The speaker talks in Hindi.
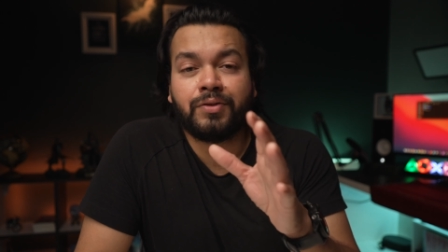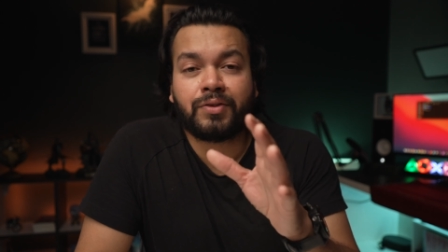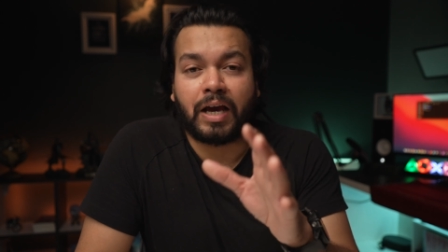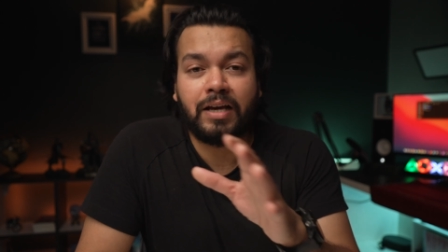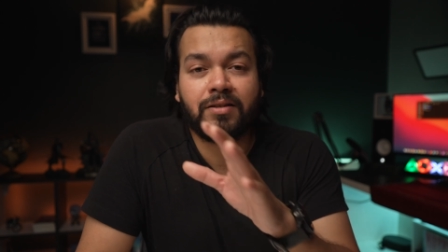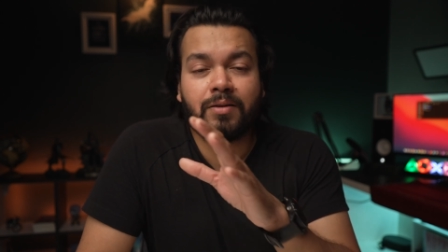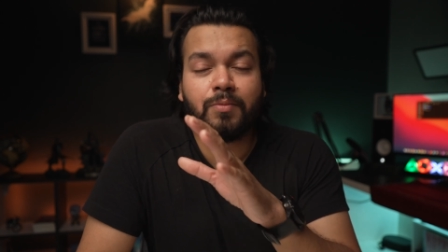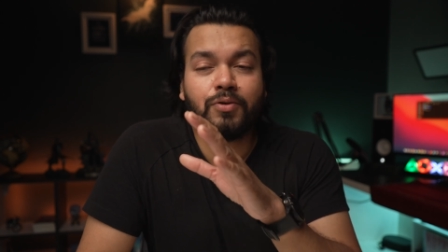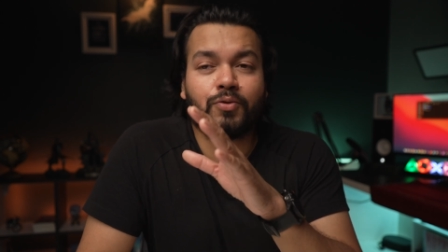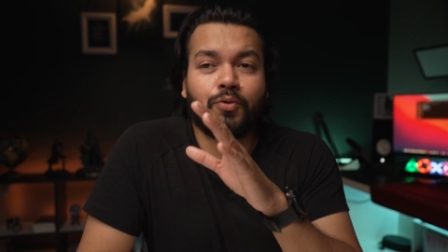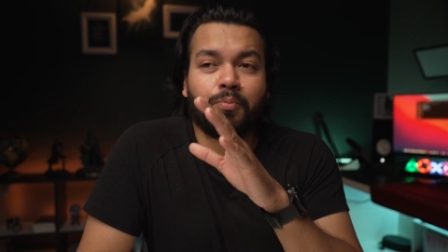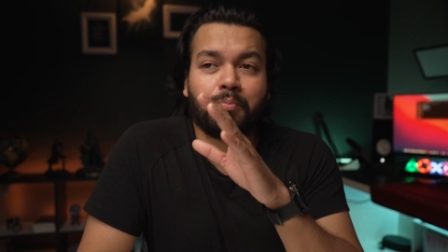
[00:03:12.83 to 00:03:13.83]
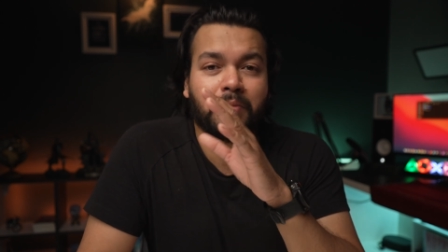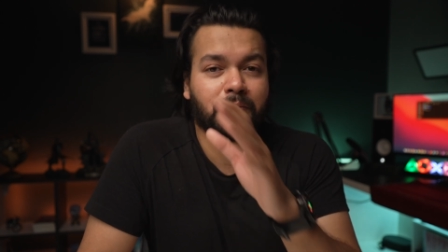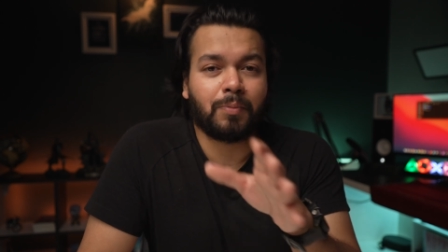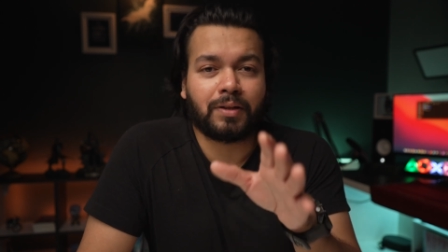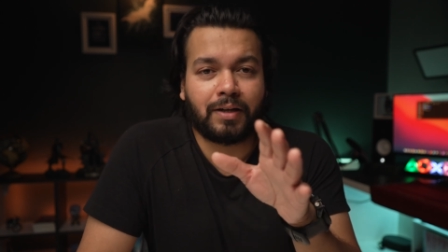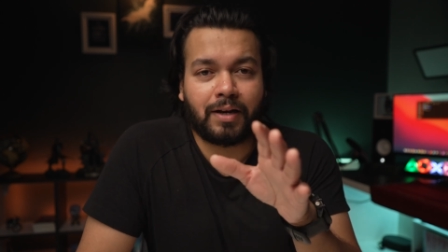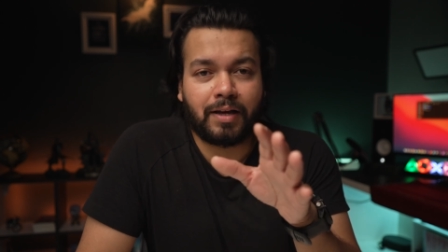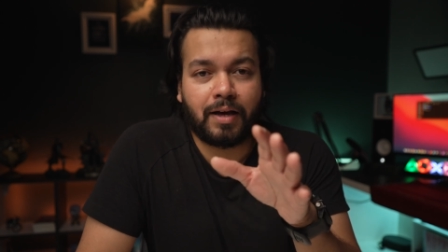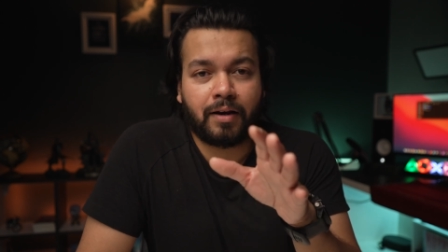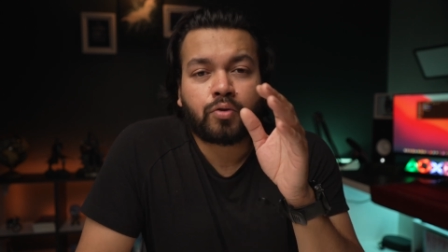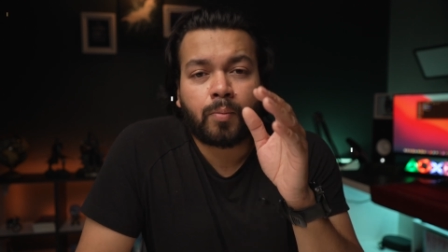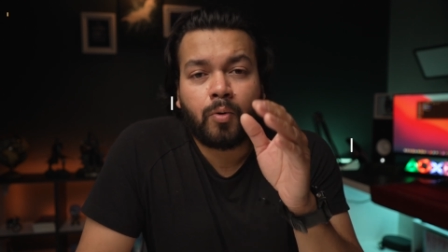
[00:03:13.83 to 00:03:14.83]
कहीं से भी इसको मिस मत करना
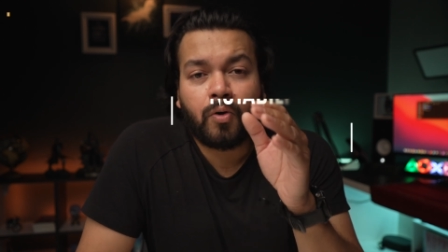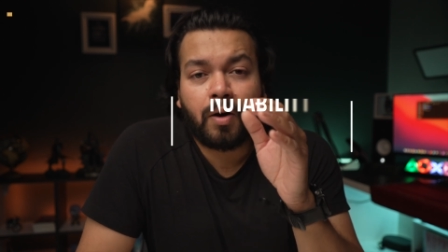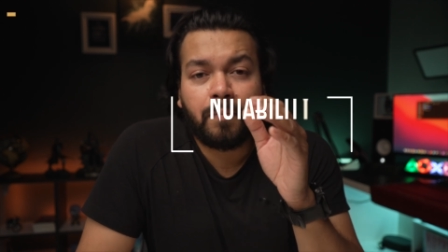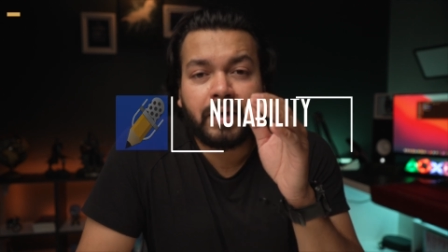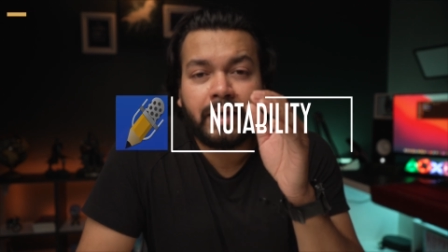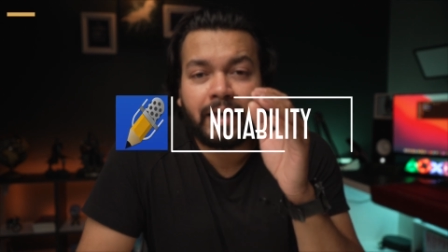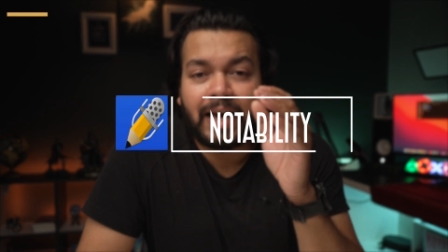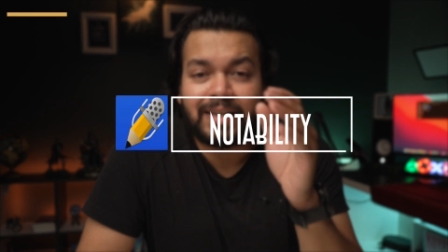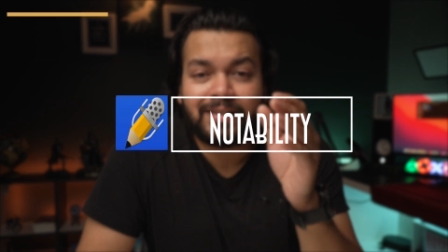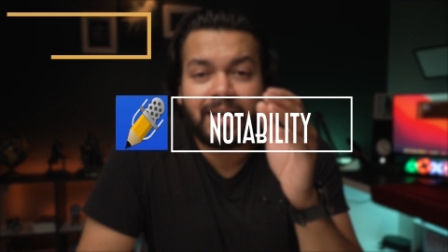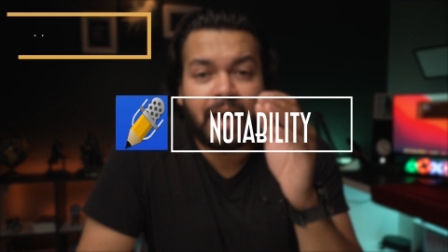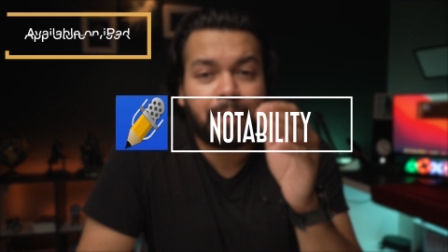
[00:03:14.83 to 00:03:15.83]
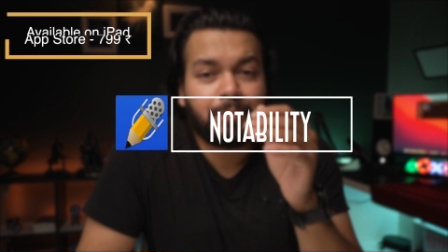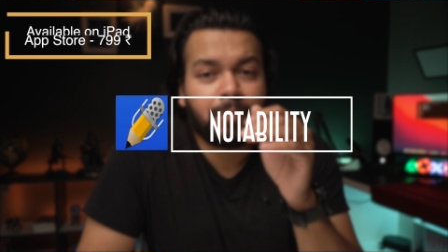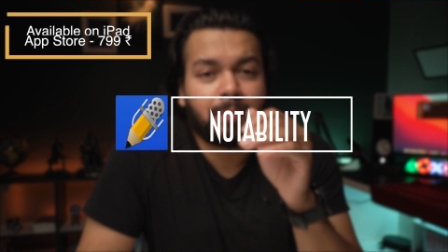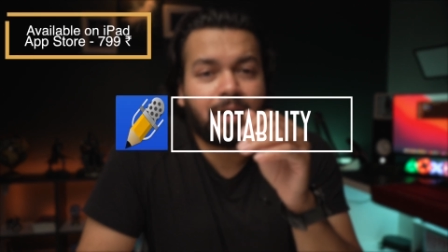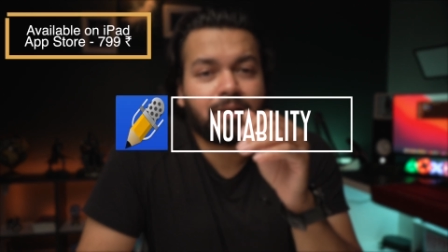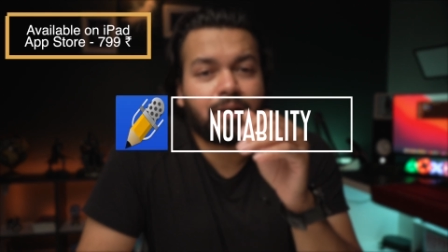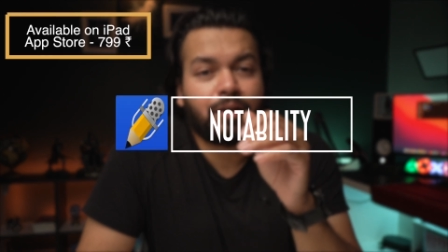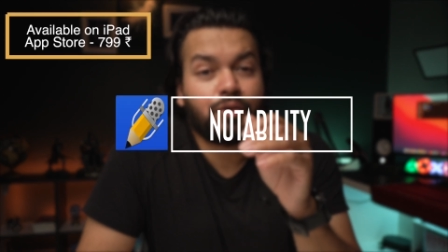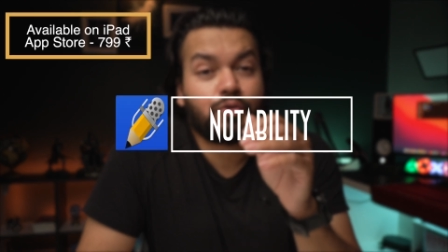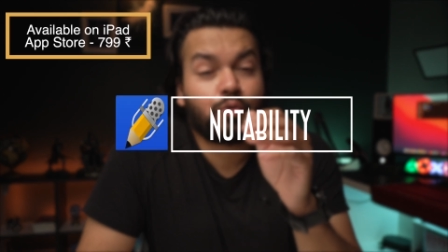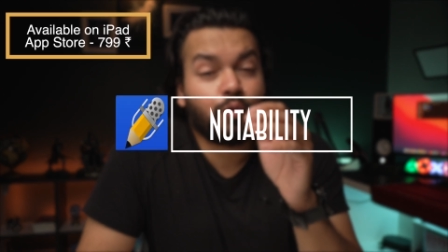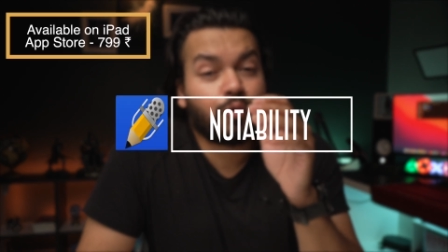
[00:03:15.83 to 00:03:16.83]
यार तुम तो लोग अब एक ऐसे ऐप की बात करेंगे
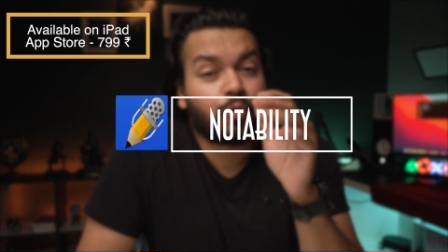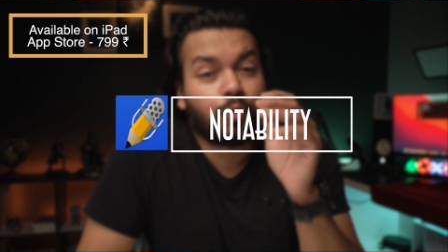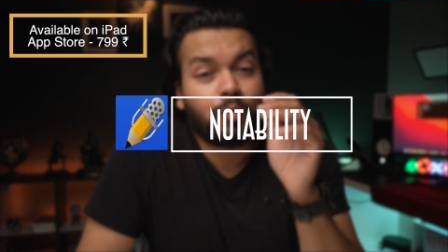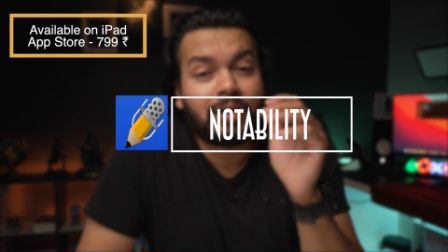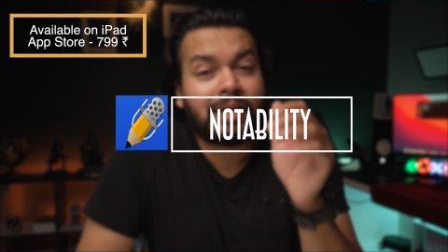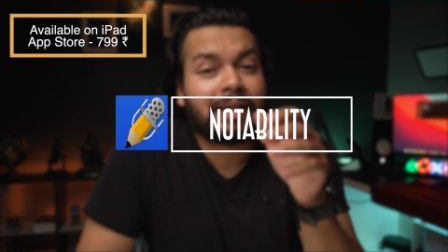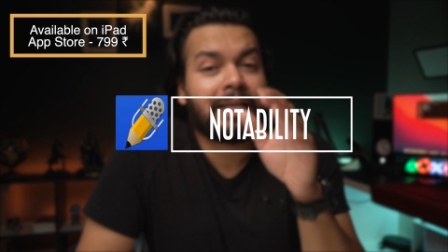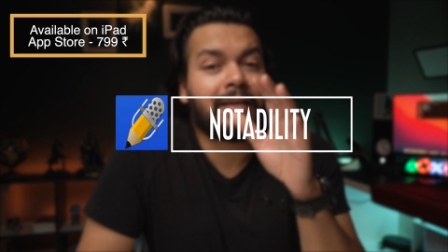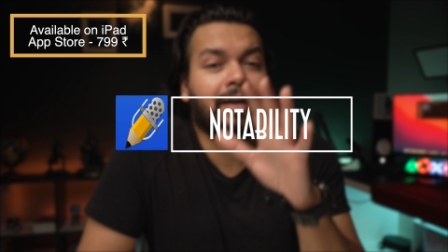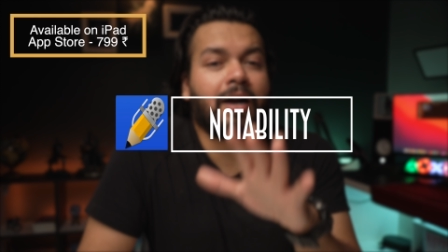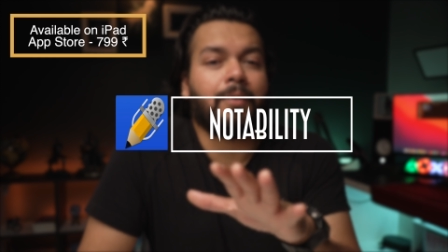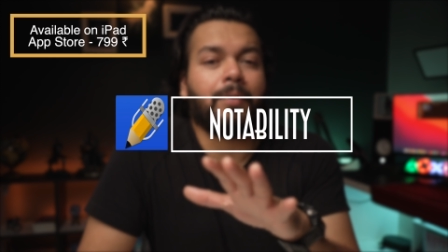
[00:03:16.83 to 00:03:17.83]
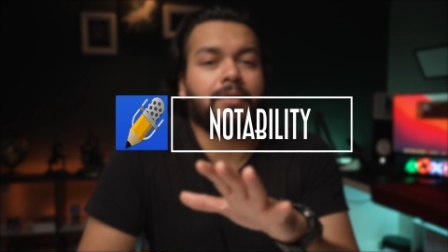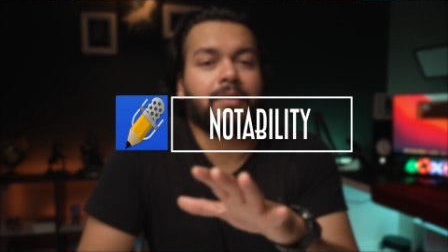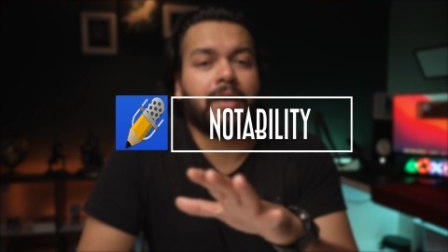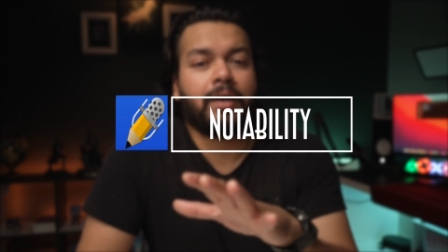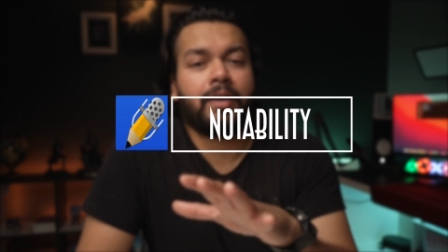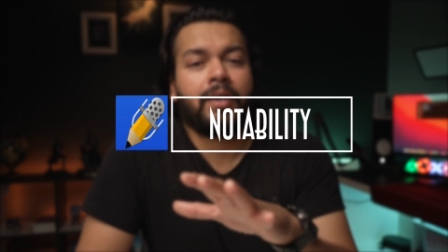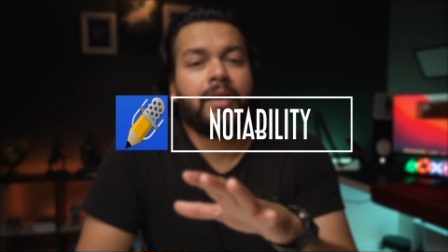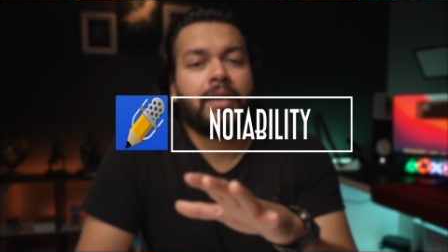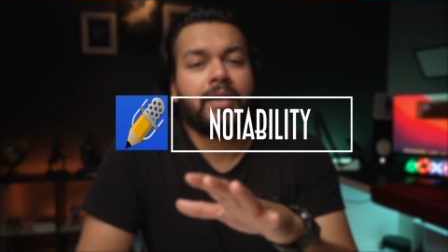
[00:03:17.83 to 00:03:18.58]
जो नोट लिखने के काम आता है